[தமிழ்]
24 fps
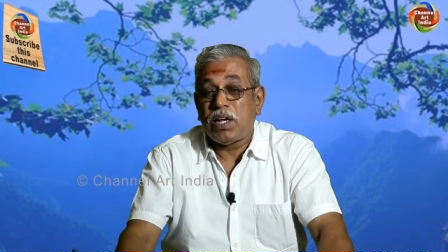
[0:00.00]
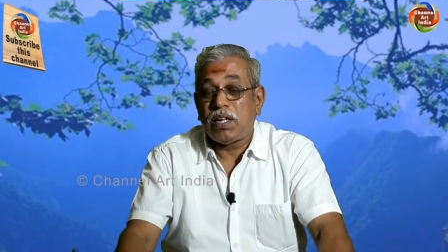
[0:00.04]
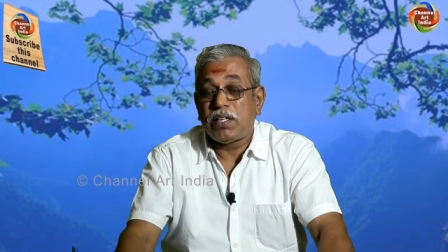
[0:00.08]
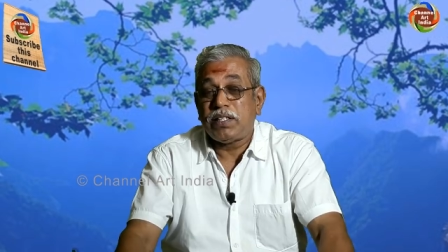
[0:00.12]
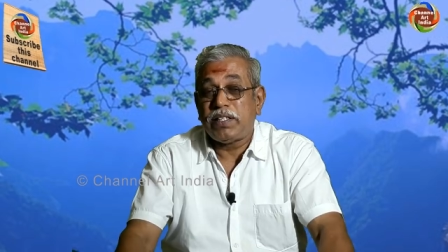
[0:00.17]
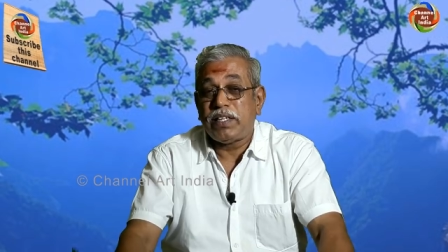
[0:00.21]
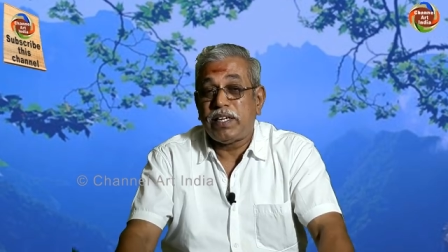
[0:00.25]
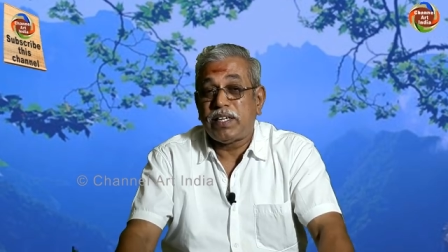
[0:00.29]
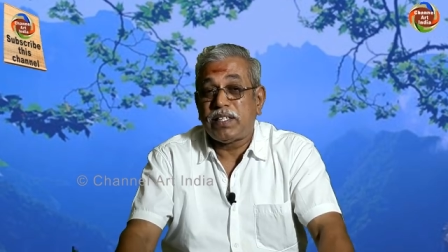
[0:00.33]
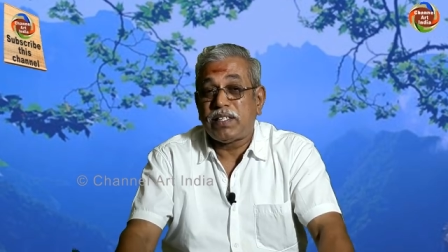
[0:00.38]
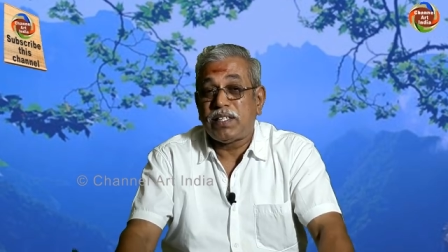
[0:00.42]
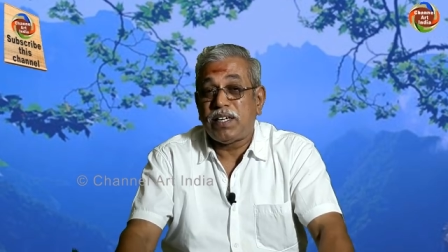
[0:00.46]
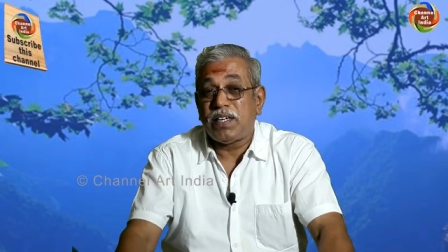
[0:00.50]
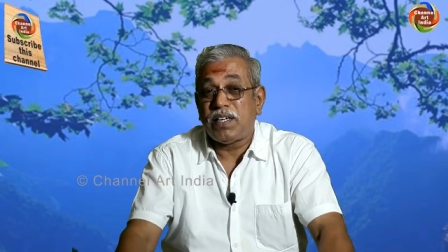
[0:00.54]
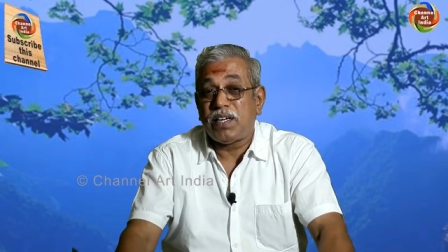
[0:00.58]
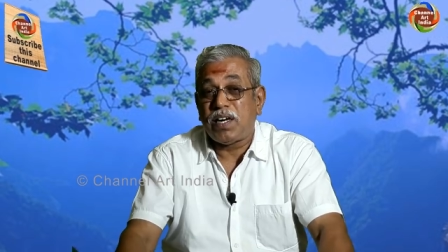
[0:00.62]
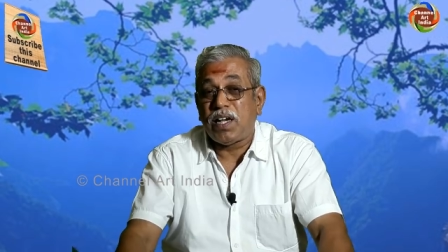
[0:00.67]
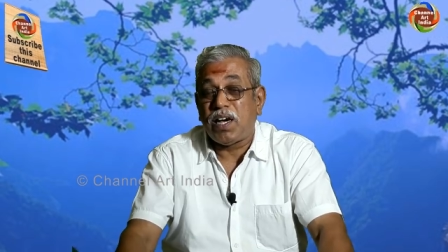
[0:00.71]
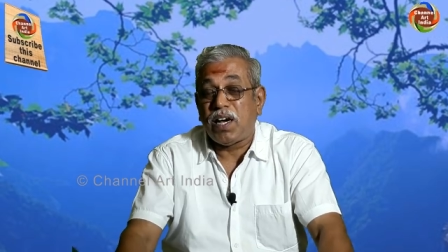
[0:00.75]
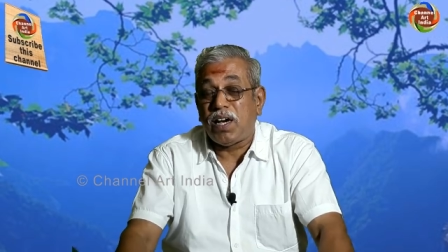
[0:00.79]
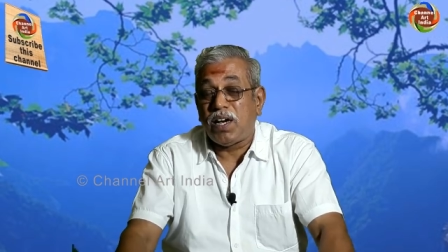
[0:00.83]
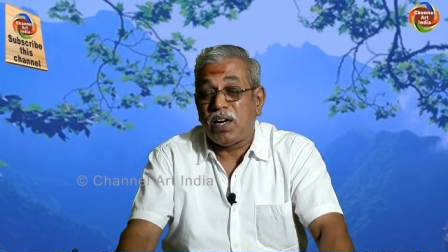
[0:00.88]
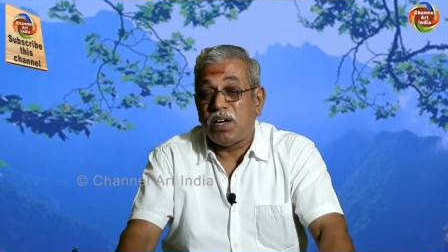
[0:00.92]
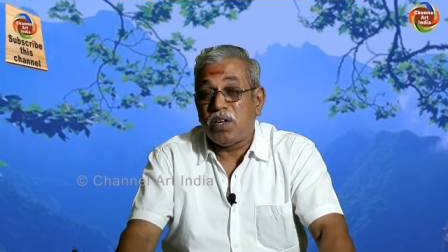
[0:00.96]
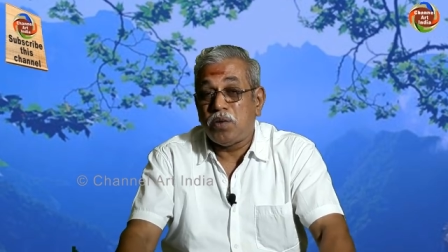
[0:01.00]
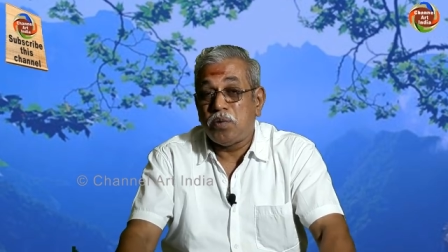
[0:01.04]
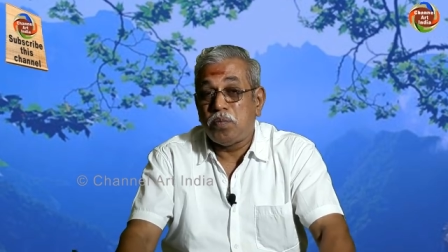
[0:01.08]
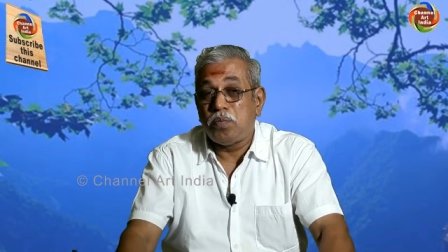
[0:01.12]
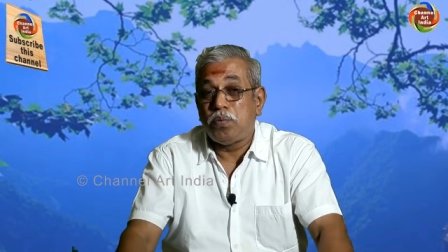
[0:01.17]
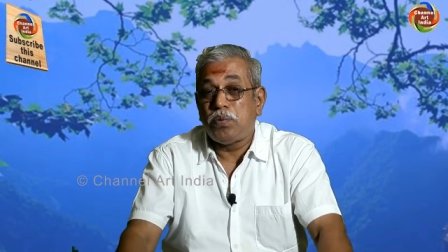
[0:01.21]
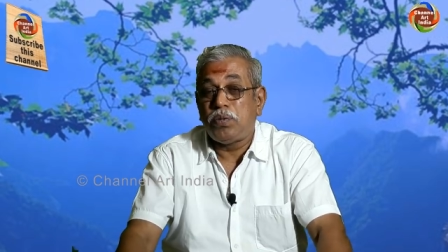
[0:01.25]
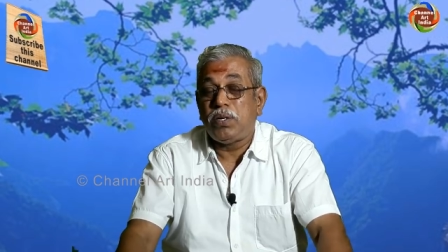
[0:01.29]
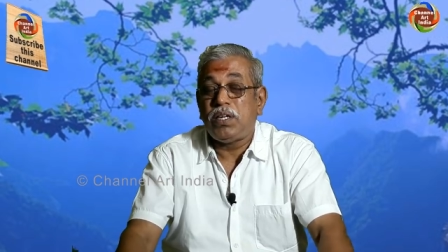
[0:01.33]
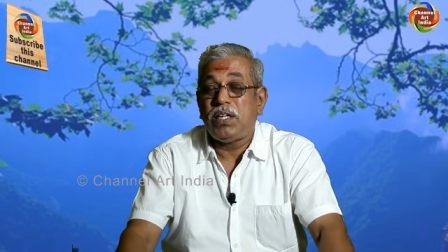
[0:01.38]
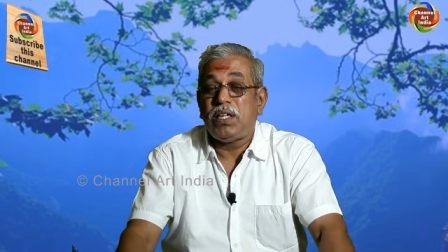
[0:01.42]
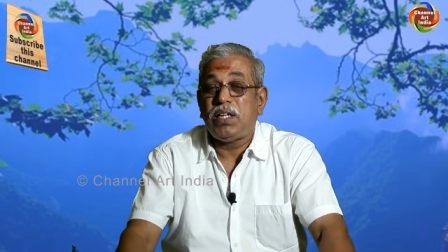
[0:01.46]
அந்த இடத்துல நாலு
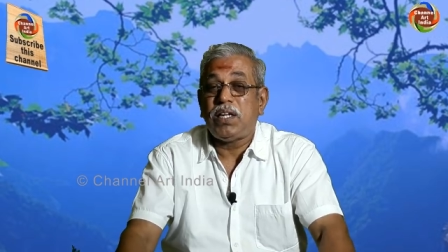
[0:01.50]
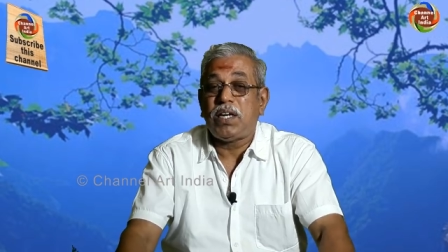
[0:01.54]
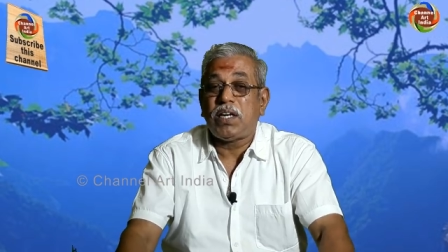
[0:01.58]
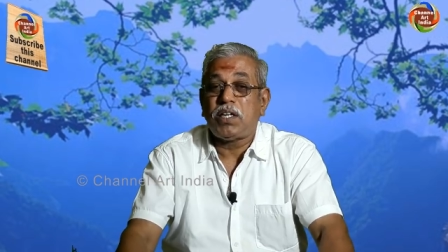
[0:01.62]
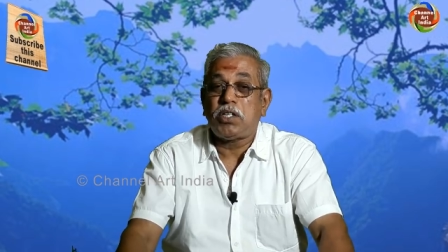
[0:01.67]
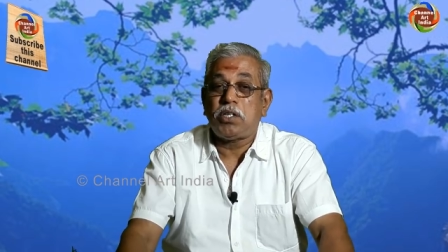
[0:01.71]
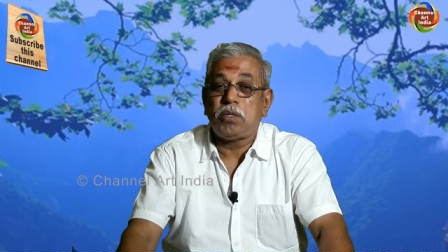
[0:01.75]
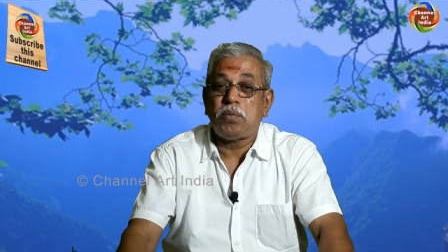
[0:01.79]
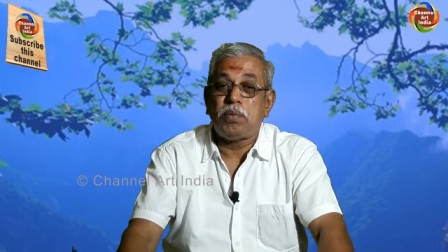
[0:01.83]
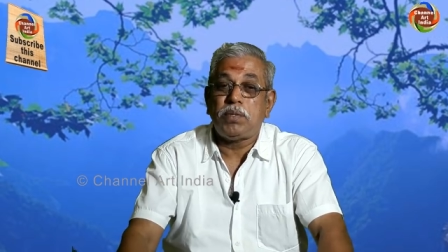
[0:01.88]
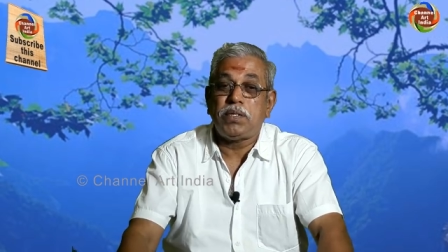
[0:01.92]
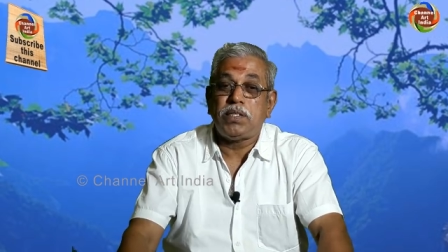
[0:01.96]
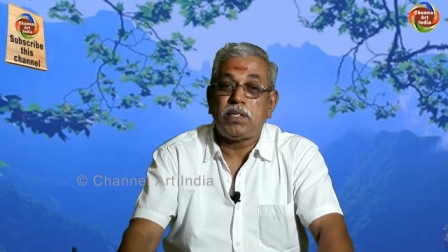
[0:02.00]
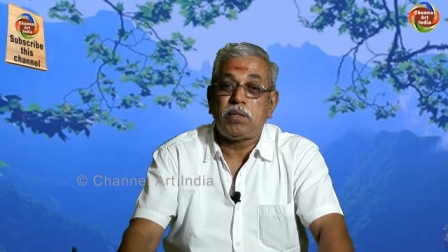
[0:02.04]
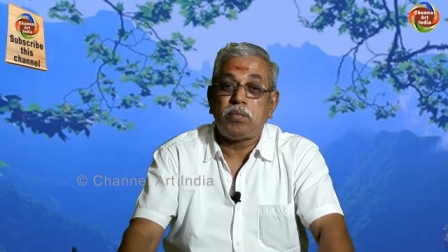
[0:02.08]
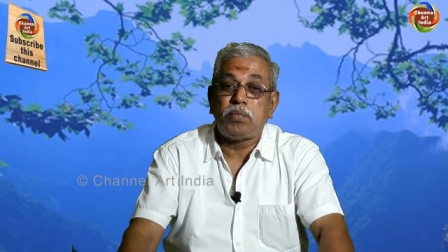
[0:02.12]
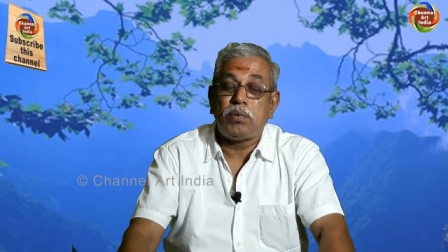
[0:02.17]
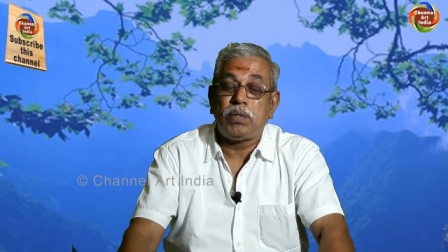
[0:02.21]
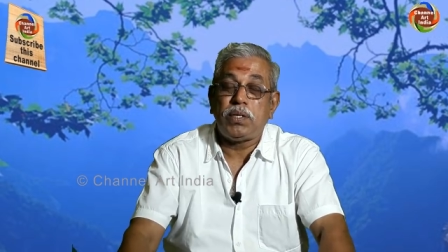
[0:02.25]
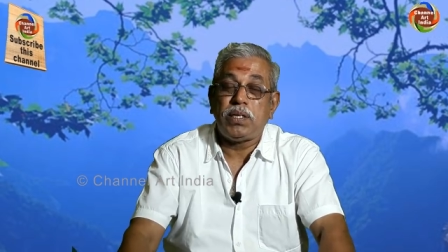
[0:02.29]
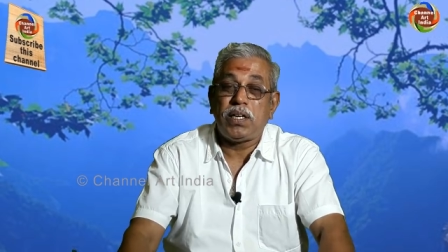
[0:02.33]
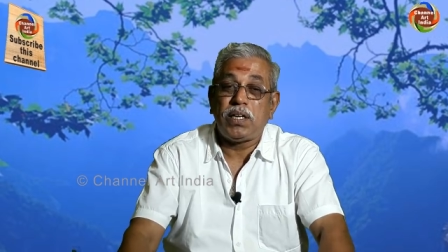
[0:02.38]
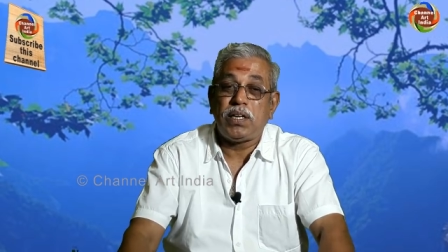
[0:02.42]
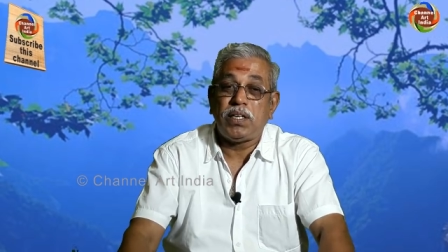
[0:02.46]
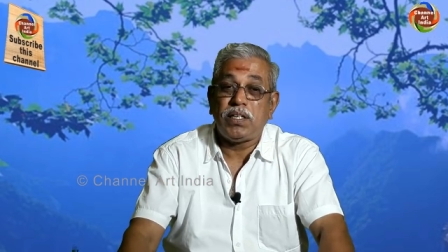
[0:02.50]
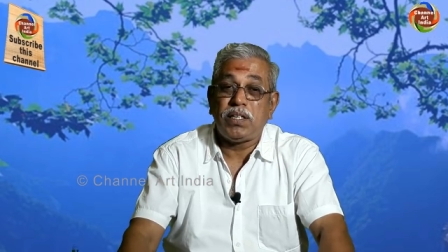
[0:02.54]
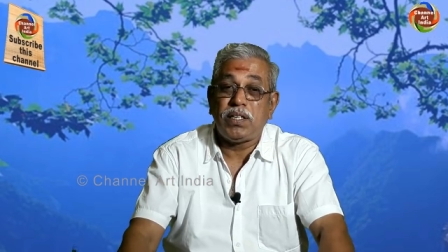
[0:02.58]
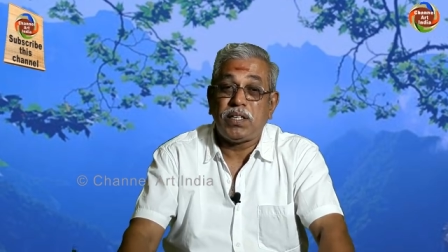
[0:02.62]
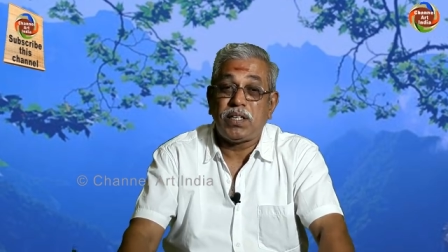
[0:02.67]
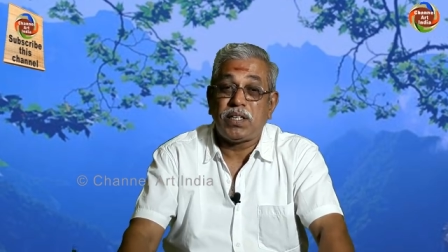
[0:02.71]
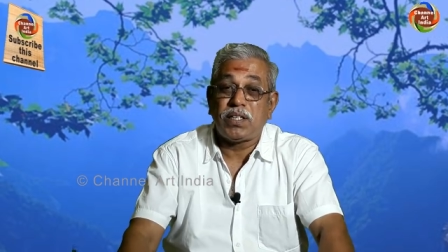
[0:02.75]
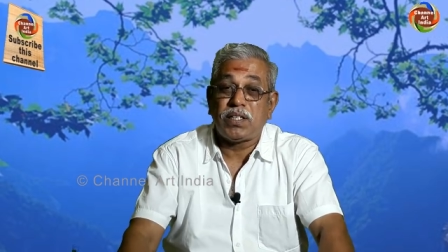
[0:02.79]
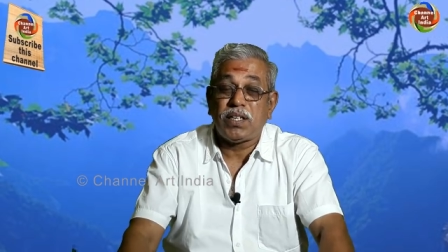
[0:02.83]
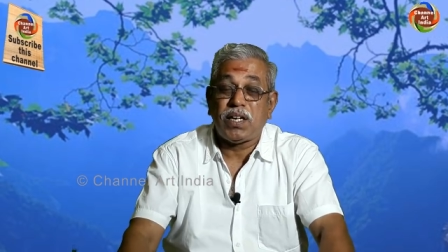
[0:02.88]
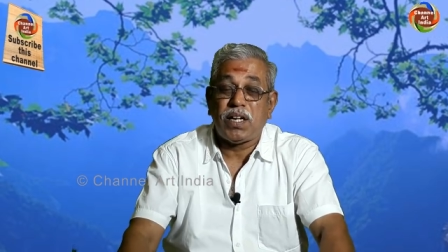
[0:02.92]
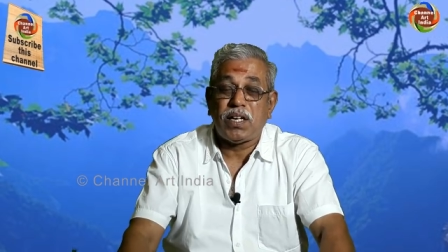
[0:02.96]
புள்ளி அக்குப்பஞ்சர் புள்ளிகள்
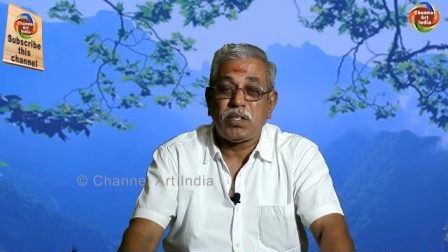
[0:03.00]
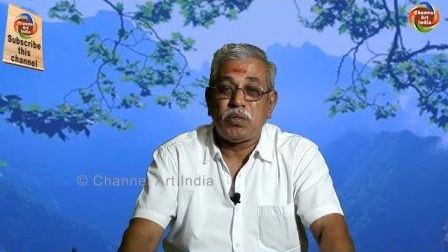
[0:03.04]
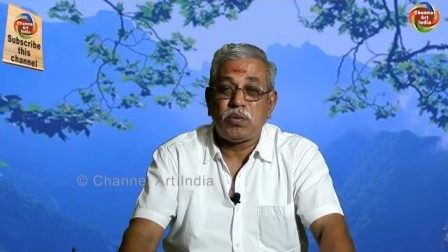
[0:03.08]
இருக்கிறது தான்